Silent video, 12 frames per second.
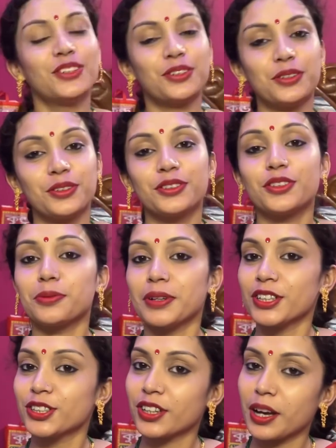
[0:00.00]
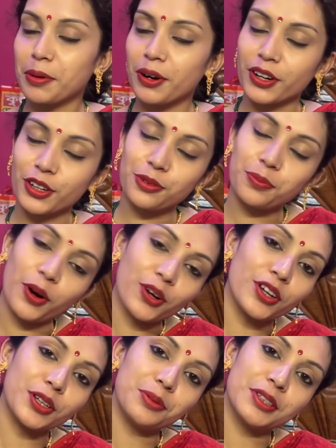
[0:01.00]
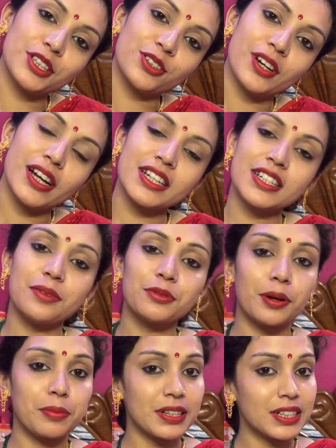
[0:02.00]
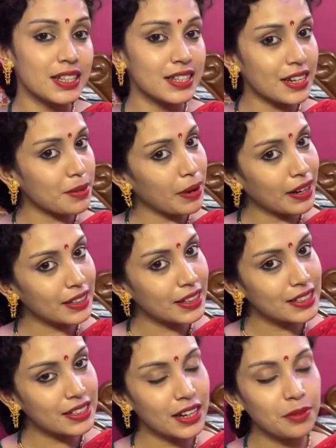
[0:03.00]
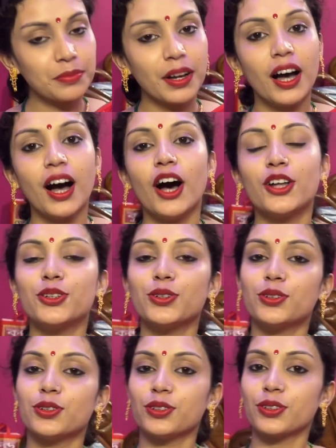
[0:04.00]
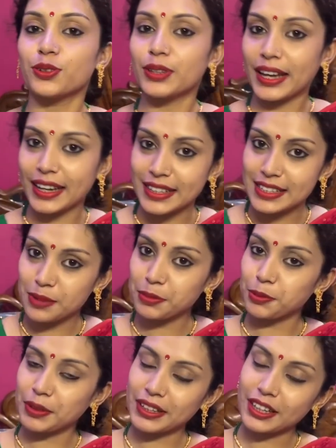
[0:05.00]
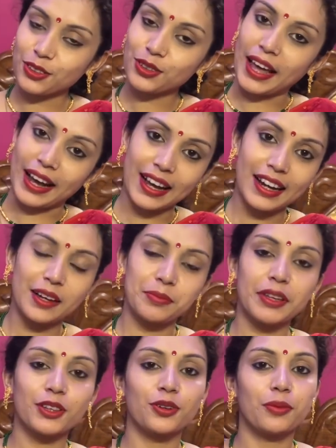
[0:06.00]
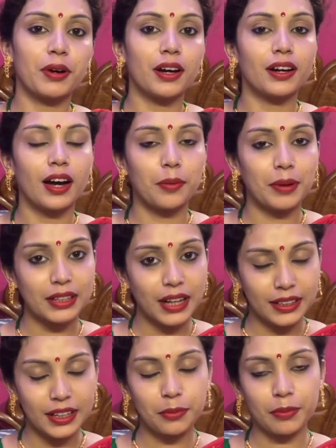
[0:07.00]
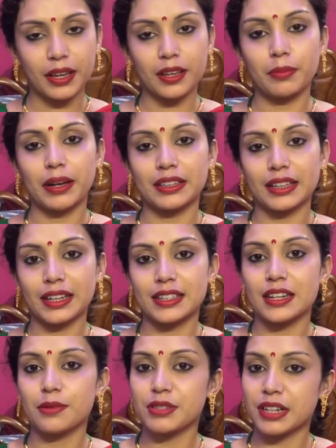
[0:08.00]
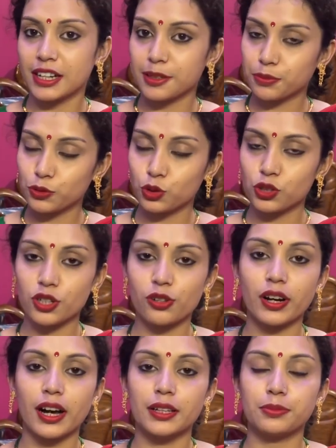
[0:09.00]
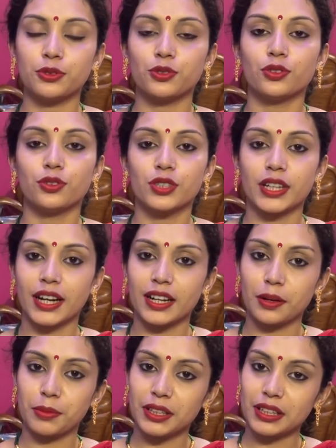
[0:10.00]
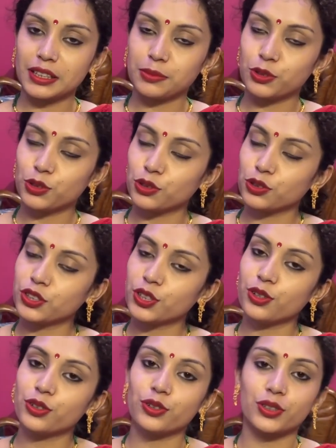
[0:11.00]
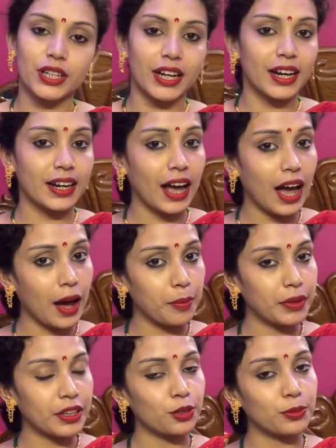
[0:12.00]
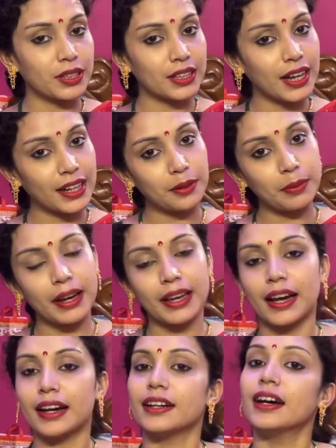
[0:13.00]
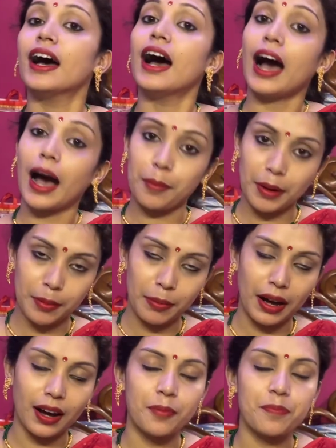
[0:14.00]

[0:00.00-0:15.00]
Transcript: তো তোমাদের সঙ্গে আবার অনেকক্ষণ পর কথা বলতে চলে আসলাম তো আমরা জাস্ট এই বাড়ি আসলাম তো কোথায় গেছিলাম তোমাদেরকে তো দেখালামই তো আমরা আমার দাদার মেয়ের বাড়িতে গেছিলাম সেখানে পুজো ছিল কালী পুজো তো সেখানে আমাদের নিমন্ত্রণ ছিল তো সেখানে আমি তোমাদের দাদা ভাই আর আমার মা